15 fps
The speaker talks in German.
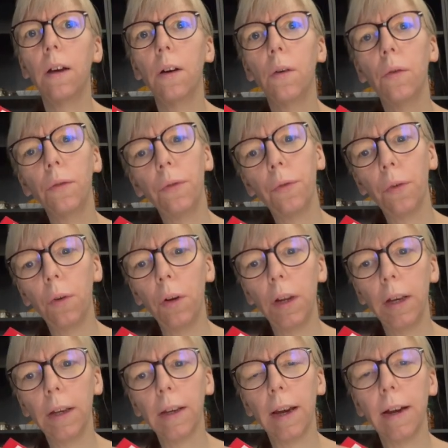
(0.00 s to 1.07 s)
Rose
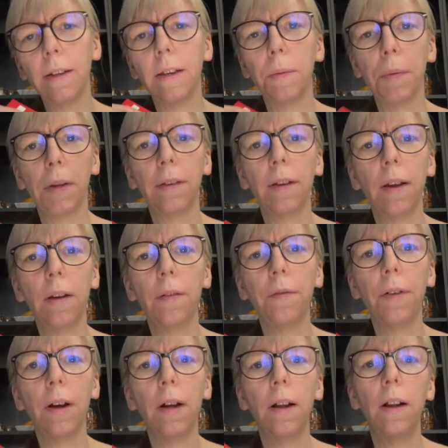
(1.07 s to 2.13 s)
Fröhlich, echter
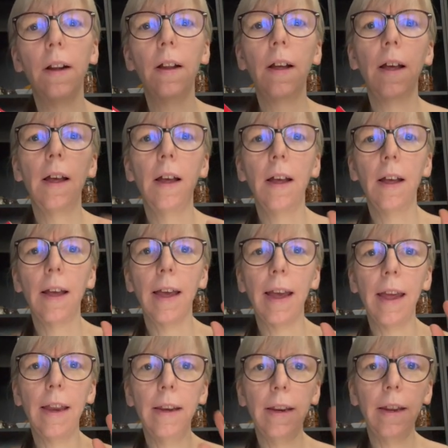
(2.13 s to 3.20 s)
Patientenfall,
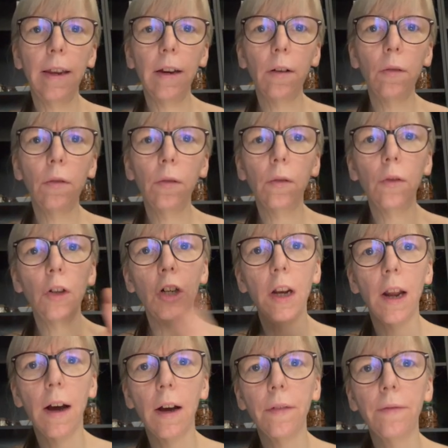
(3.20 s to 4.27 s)
Ernährung und
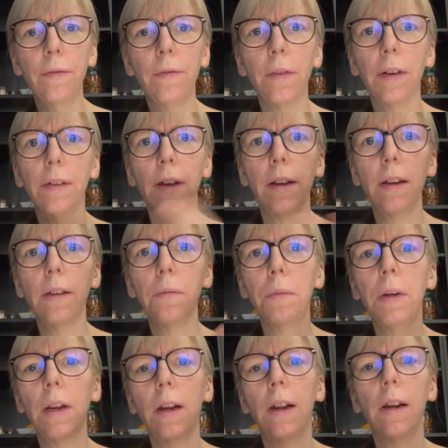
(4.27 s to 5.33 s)
Schlafen, was hat das
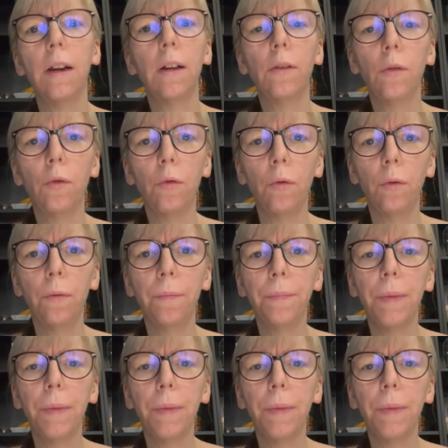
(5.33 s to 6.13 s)
miteinander zu tun?